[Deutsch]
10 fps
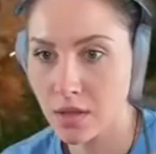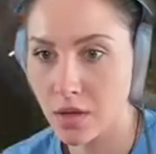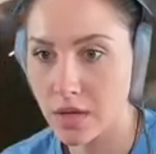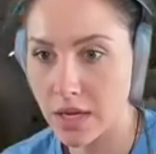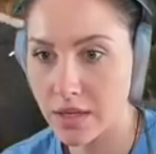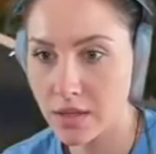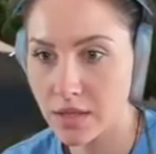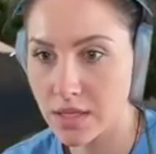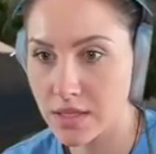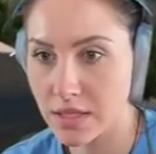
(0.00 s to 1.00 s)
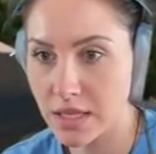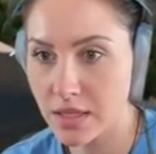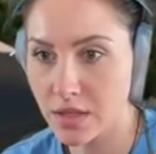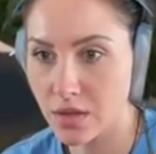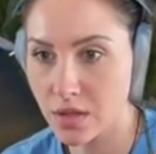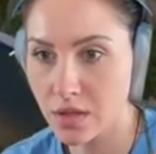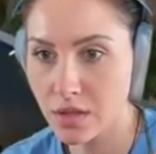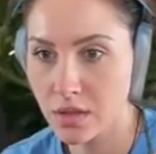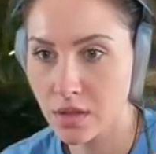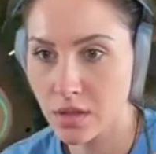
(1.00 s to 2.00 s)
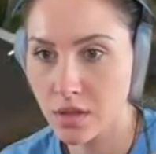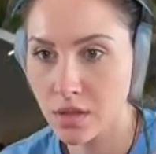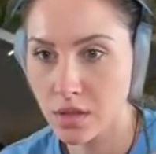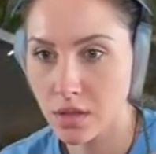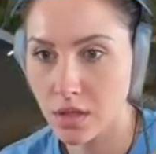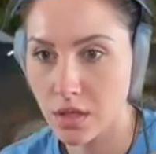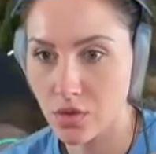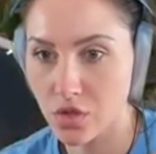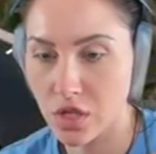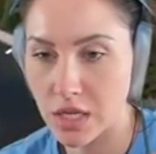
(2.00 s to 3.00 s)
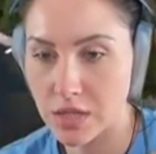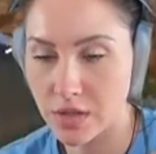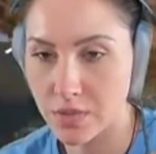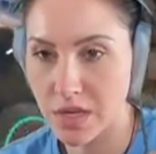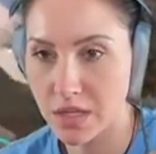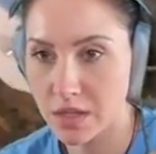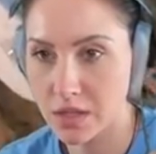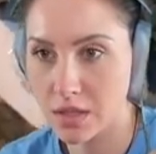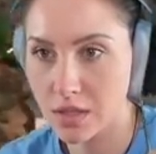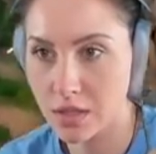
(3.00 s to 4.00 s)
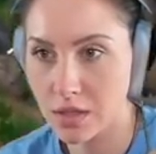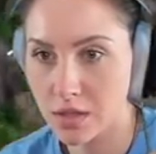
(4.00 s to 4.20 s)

Oh nein, da ist ein Gegner, oder? Ach du Scheiße, was mache ich denn jetzt?